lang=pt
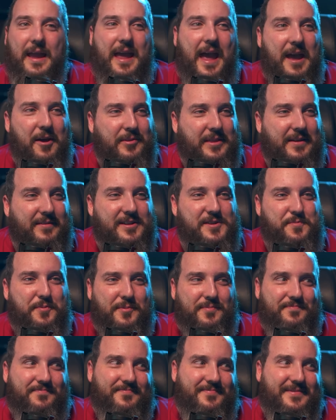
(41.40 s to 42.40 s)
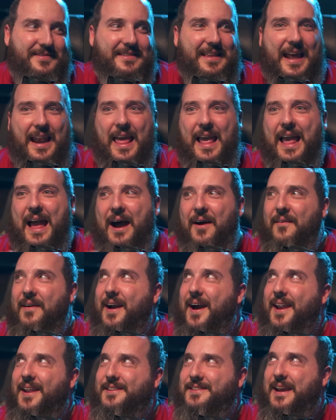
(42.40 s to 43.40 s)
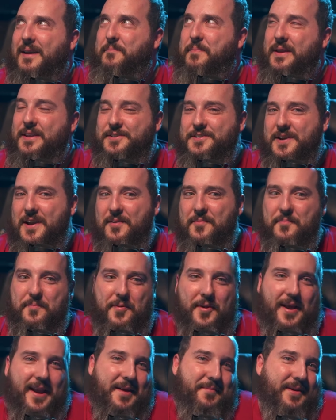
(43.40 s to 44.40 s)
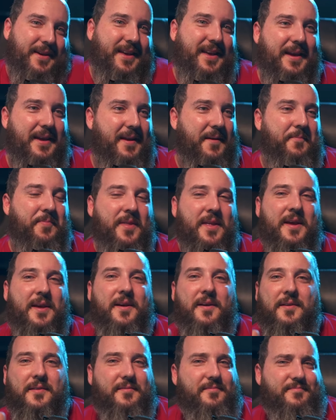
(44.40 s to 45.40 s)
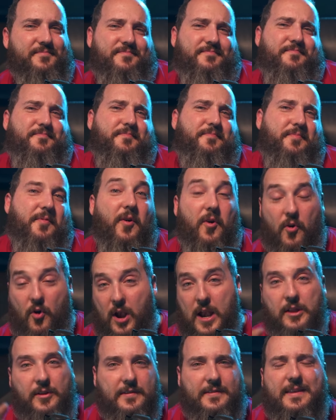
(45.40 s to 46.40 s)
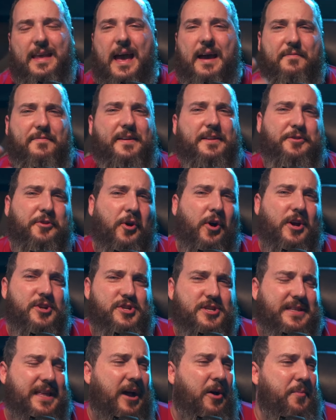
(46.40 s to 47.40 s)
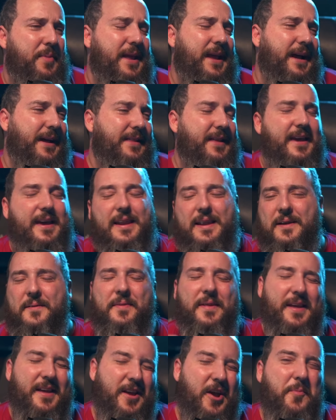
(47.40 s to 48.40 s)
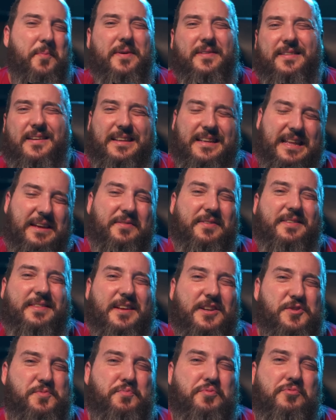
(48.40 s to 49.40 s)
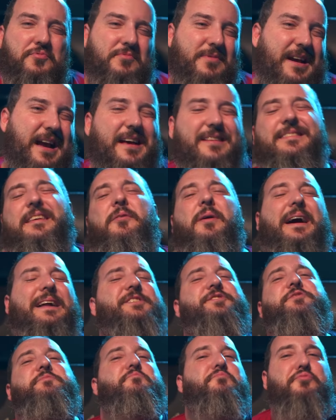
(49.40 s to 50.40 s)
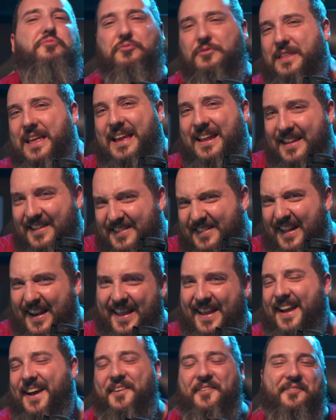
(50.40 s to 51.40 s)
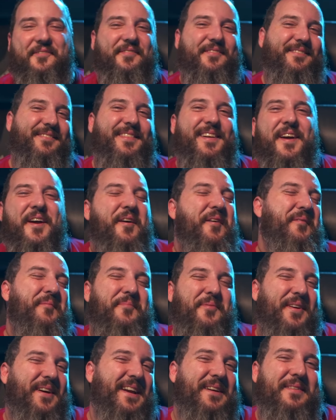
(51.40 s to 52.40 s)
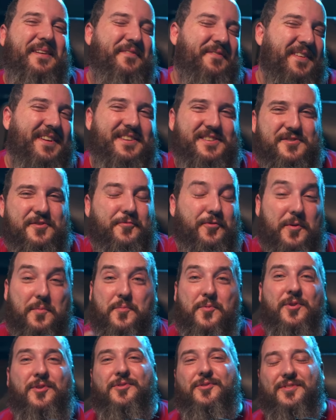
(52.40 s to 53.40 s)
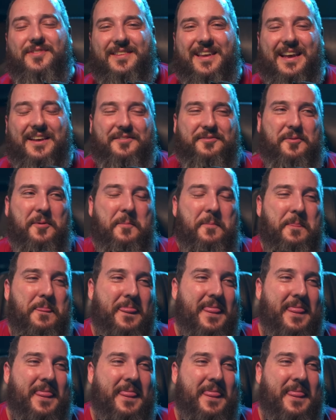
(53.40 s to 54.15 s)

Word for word: E aí eu tava tipo, tá legal, cara. De repente é um programa que, olhando assim, ah, fantoche e tal, brincadeira. Eu pensando, ah, deve ser tipo um Castelo Ratimbum deles, tá ligado? Um, um programa infantil que foi muito sucesso.